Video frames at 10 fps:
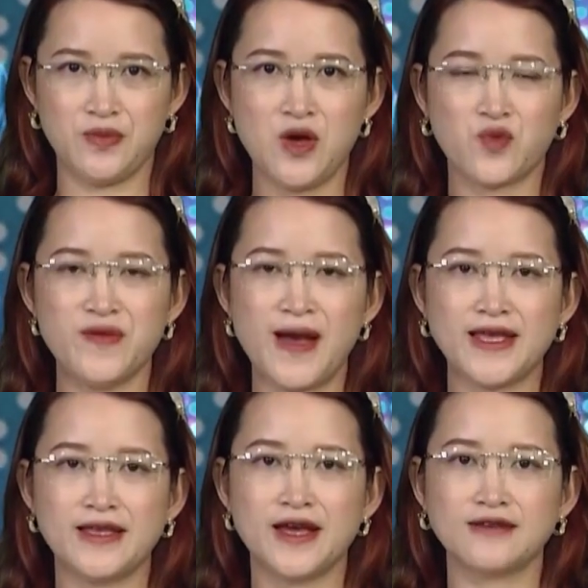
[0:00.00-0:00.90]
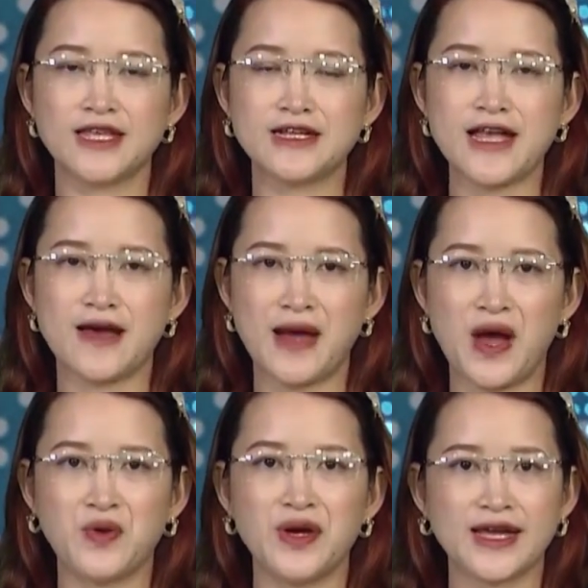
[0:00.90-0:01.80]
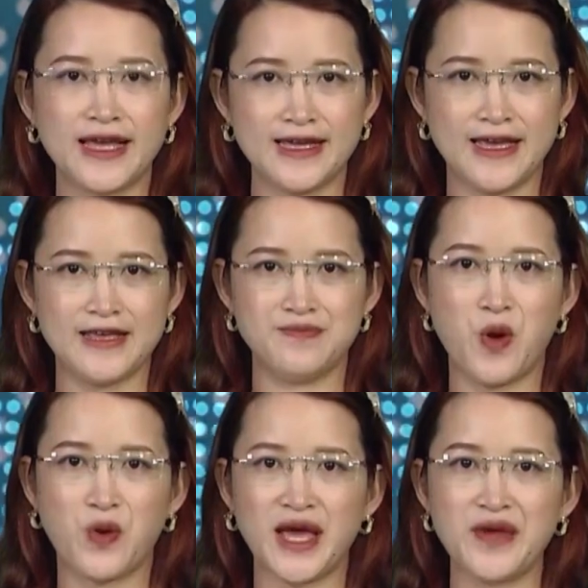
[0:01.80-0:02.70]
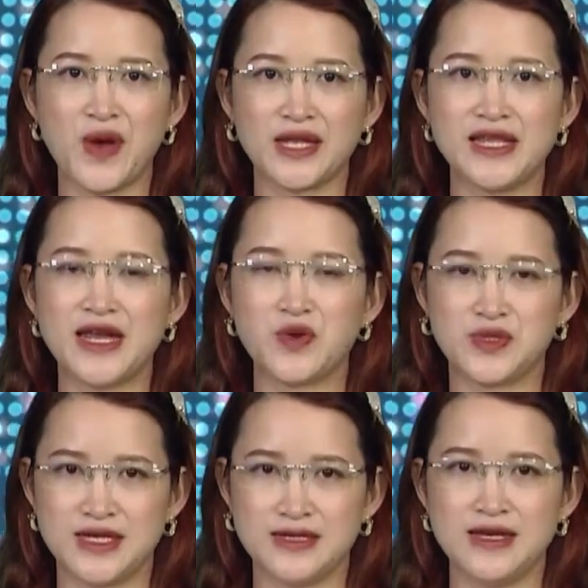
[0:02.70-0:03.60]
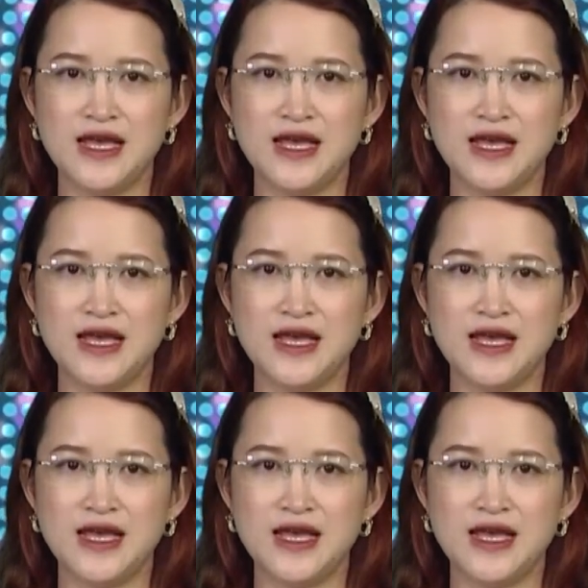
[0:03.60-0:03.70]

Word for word: Ủy ban Nhân dân tỉnh Cà Mau kiến nghị Bộ Kế hoạch và Đầu tư